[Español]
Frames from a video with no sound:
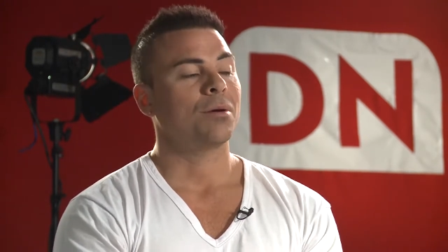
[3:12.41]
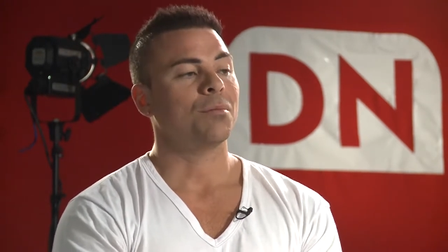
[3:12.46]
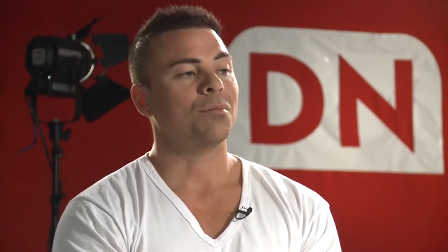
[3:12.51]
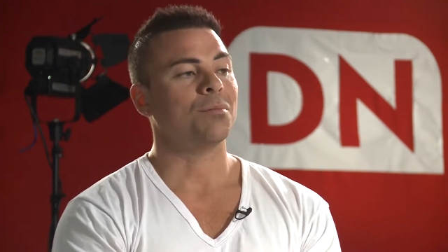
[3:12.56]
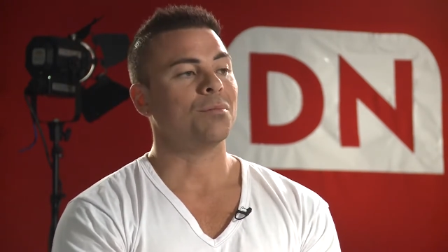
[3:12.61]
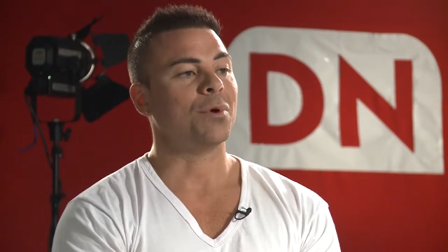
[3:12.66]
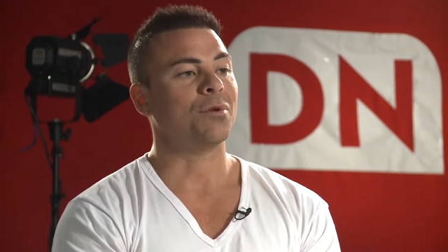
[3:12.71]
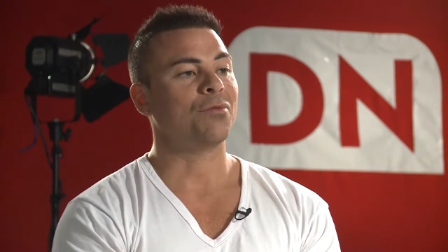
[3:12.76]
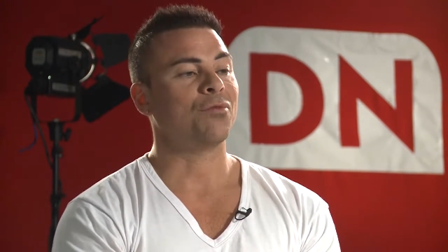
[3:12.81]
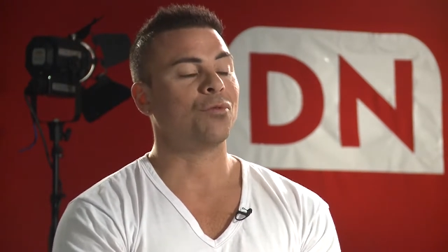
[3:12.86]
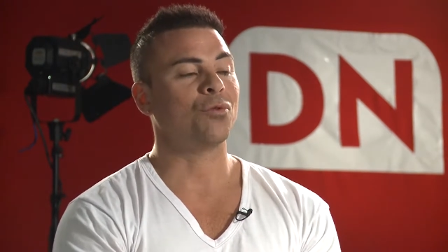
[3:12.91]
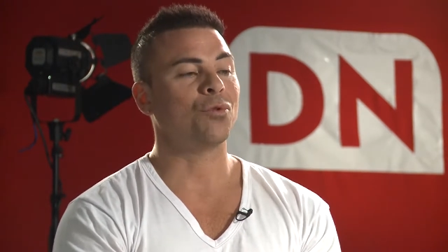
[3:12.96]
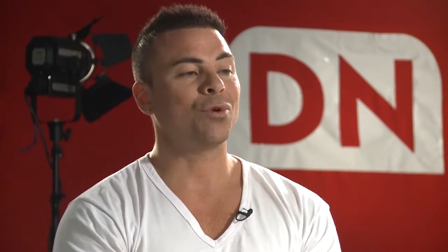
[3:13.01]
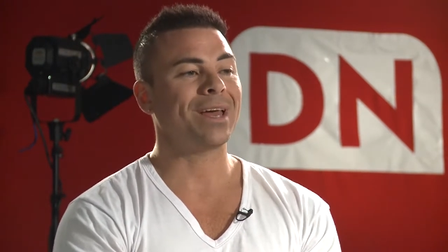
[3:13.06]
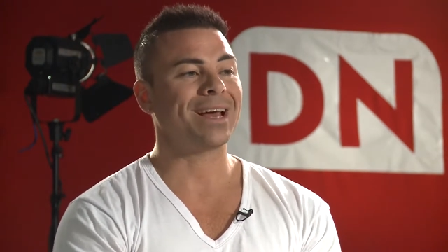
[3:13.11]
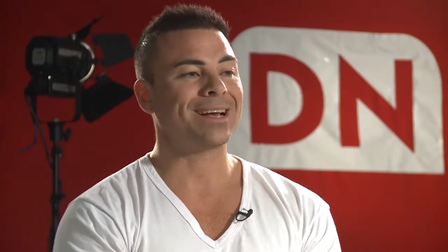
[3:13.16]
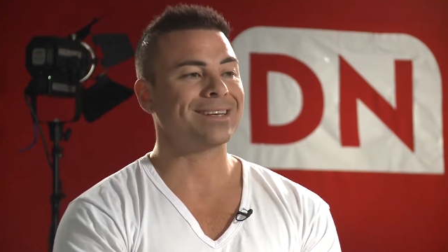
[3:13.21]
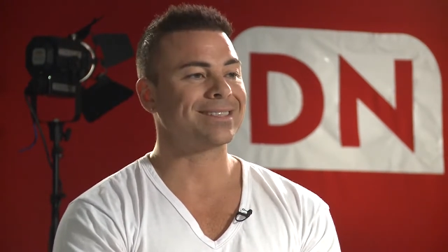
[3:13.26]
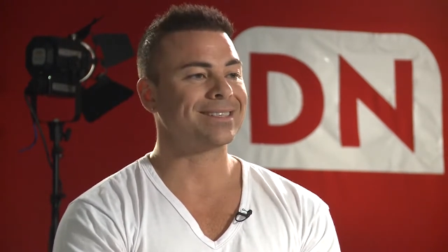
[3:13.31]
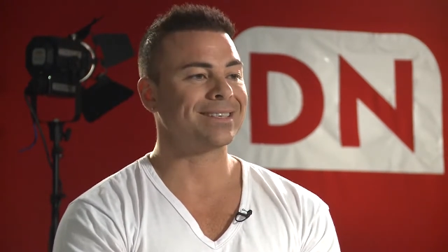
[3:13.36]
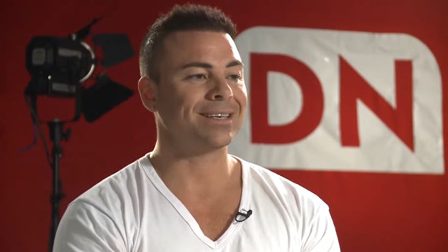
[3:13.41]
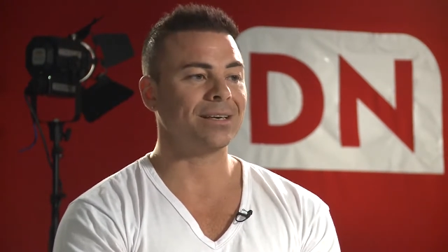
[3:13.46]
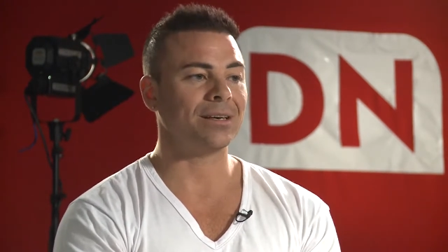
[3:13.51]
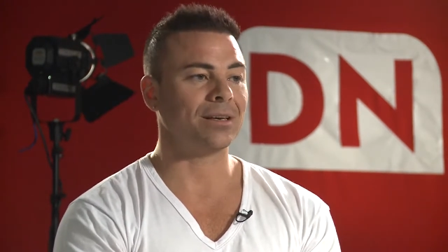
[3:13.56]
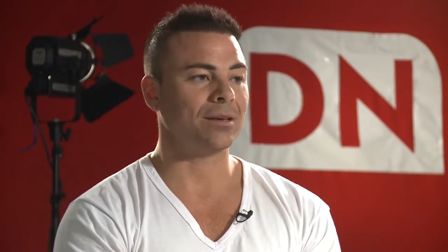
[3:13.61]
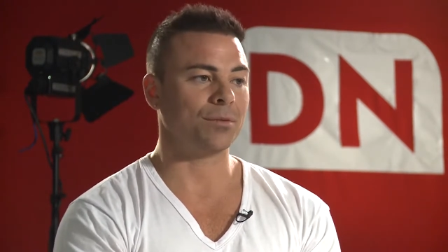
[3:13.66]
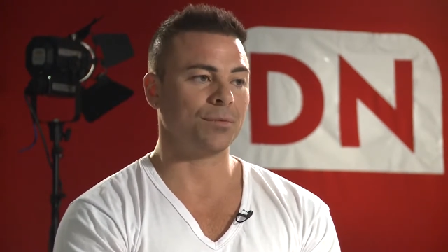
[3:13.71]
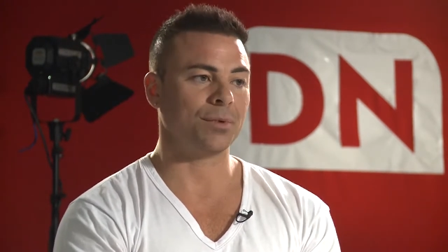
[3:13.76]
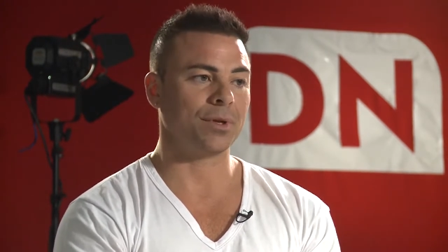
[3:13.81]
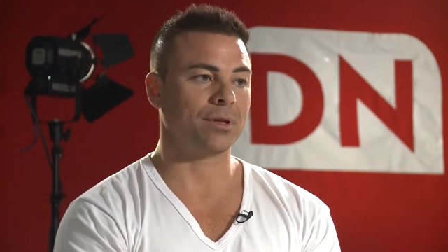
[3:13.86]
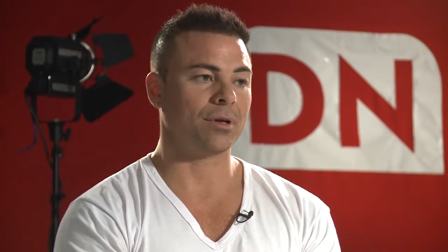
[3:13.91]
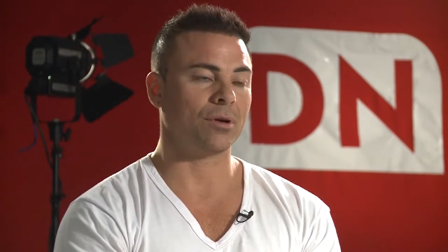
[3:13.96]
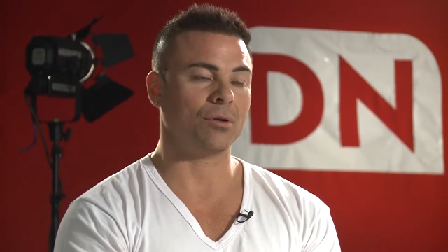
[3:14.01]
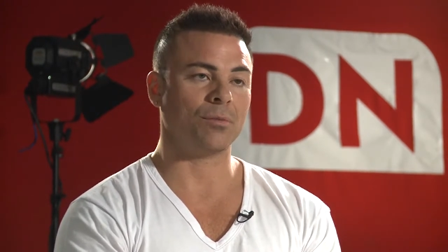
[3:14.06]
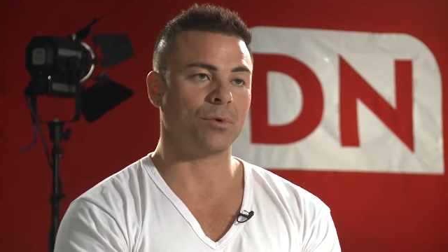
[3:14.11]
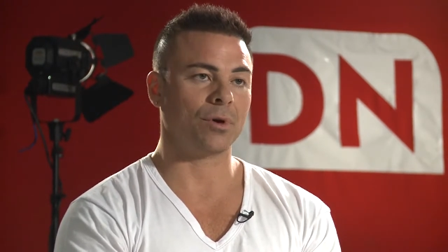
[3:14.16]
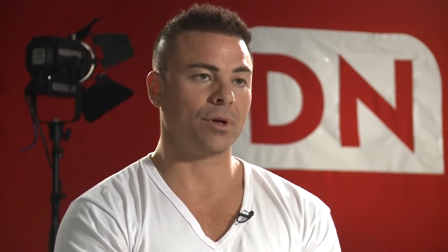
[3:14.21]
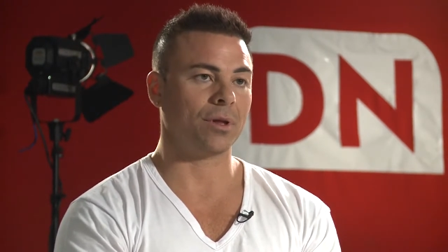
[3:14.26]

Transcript: Me fui así, viste, como